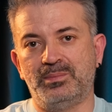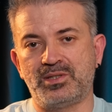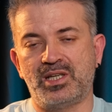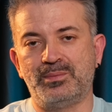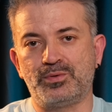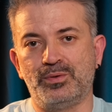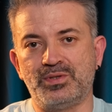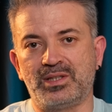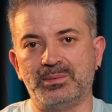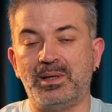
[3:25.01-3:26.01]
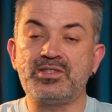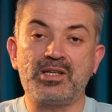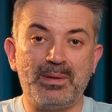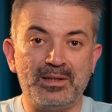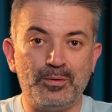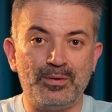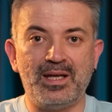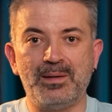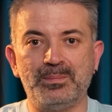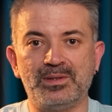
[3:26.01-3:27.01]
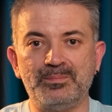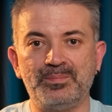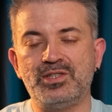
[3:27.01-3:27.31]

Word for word: başarmış olacaktım. Ancak ben öyle yapmadım.